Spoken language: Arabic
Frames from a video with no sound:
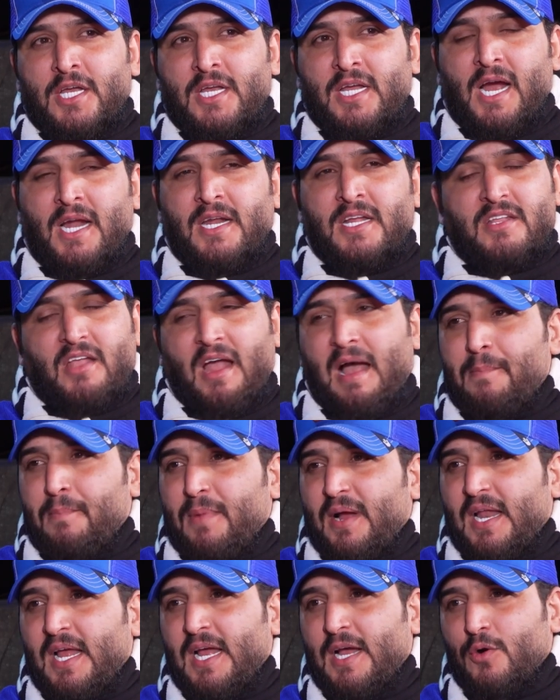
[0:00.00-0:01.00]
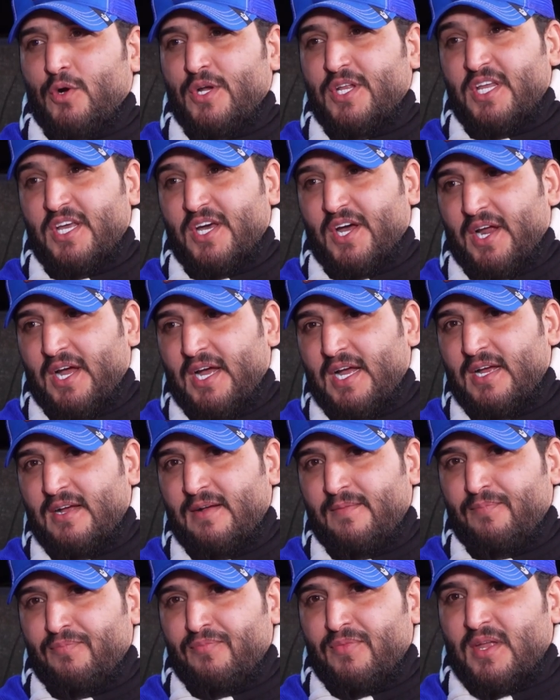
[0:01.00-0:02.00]
يعني يتحملها ويديرها
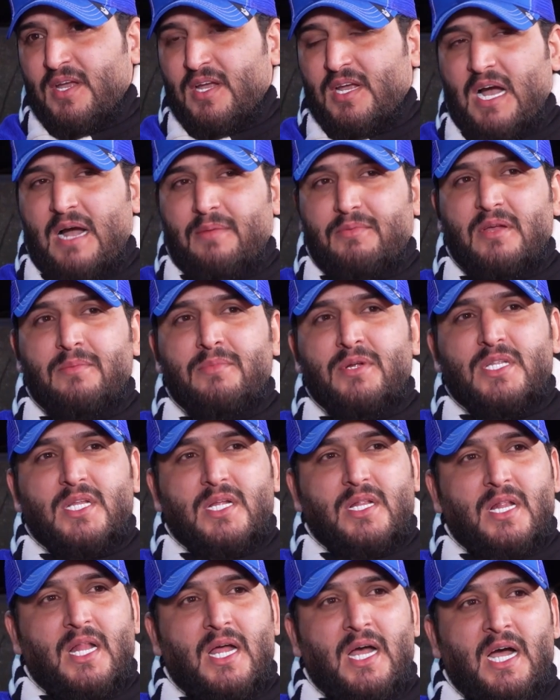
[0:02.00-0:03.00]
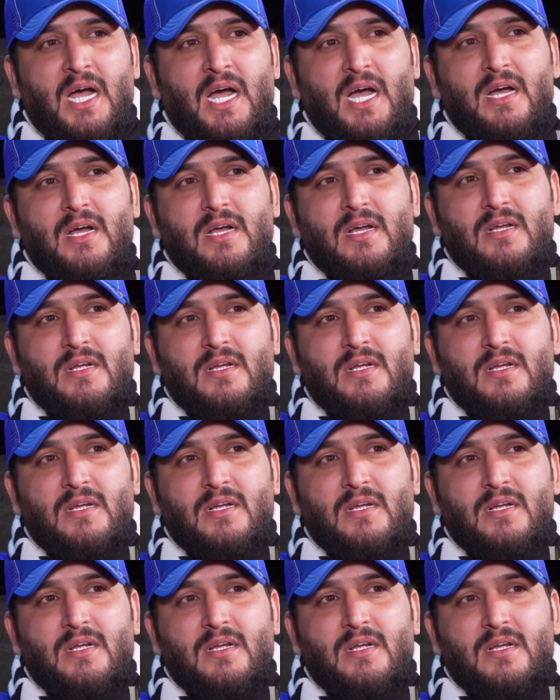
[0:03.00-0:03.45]
نعم كابتن من تطلع